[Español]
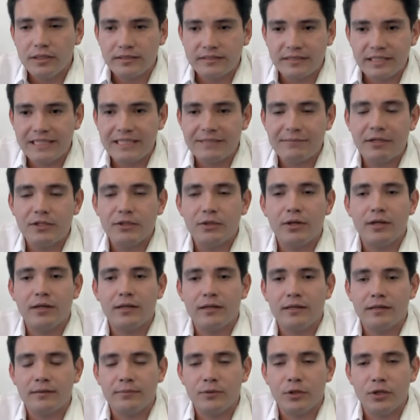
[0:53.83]
que están
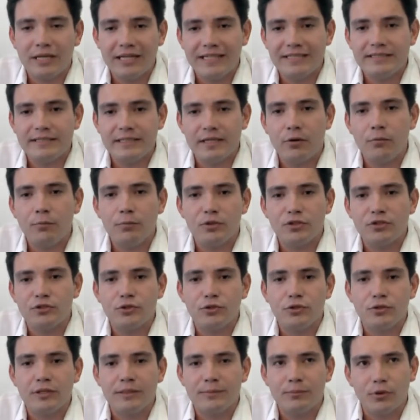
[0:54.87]
llevando eh, violencia a un
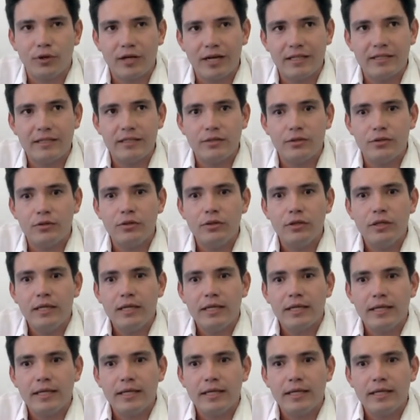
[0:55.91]
proceso democrático